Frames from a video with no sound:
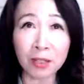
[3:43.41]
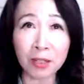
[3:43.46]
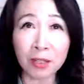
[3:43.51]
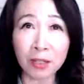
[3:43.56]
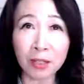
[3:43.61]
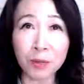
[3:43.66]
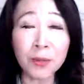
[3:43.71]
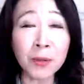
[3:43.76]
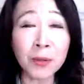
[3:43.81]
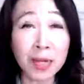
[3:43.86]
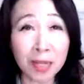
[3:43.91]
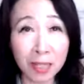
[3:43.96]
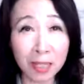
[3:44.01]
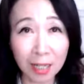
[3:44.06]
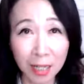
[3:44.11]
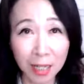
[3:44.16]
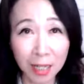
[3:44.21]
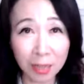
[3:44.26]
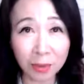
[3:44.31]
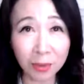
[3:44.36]
不安
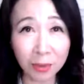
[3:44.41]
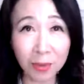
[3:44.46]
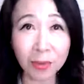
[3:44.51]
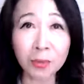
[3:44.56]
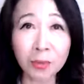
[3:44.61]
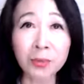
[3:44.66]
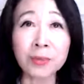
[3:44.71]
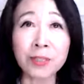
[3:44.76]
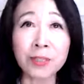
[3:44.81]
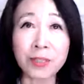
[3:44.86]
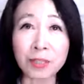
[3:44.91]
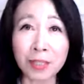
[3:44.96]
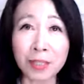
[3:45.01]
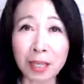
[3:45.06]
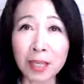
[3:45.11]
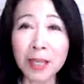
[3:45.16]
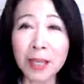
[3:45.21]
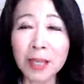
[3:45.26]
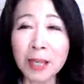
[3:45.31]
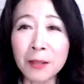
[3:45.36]
かということです
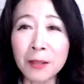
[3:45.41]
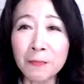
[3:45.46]
ね。